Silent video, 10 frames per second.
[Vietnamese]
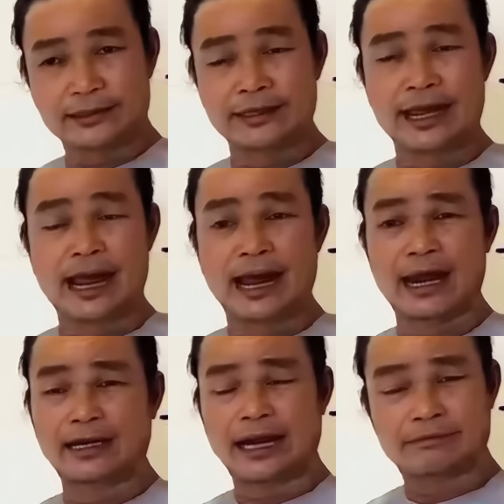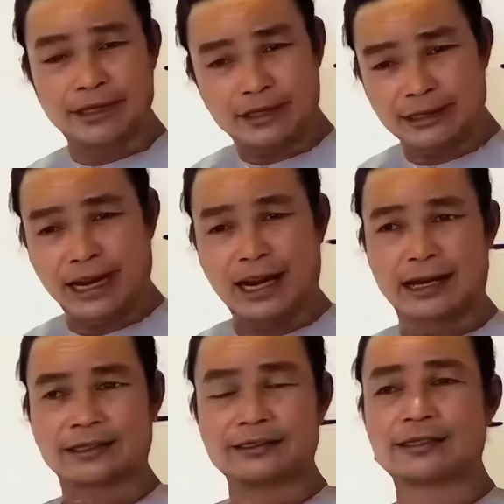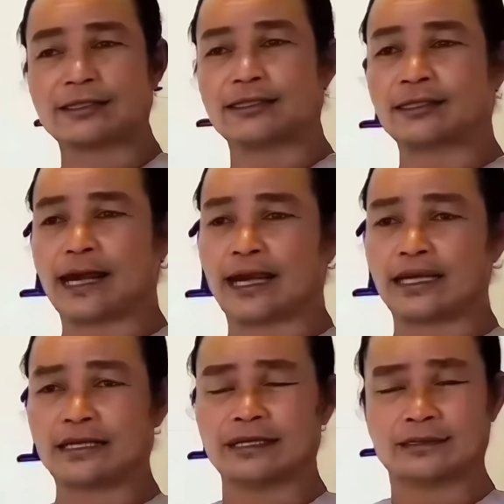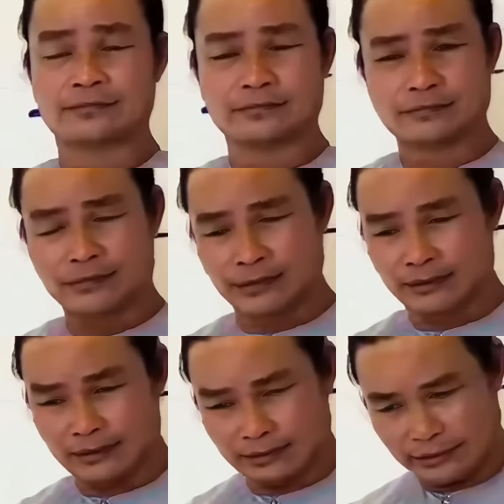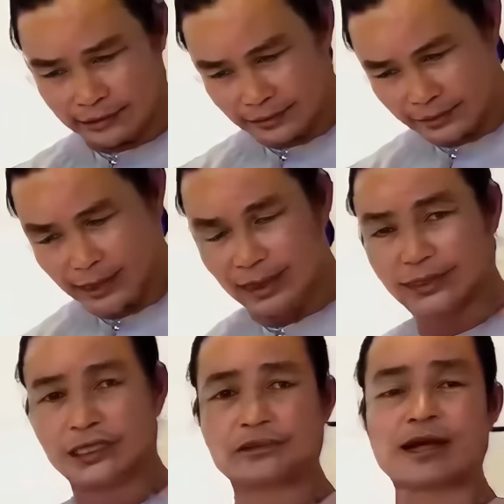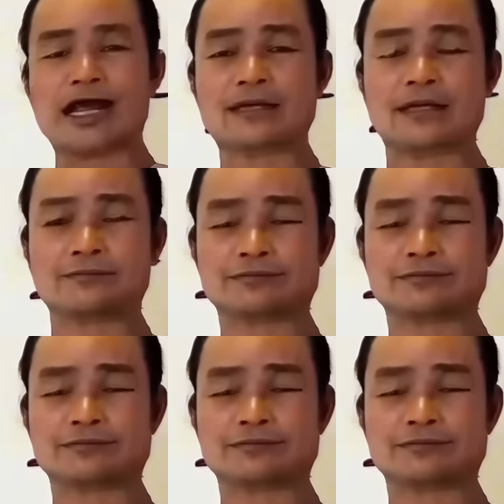và đặc biệt là trước khi ngày giờ đi chỗ khác đó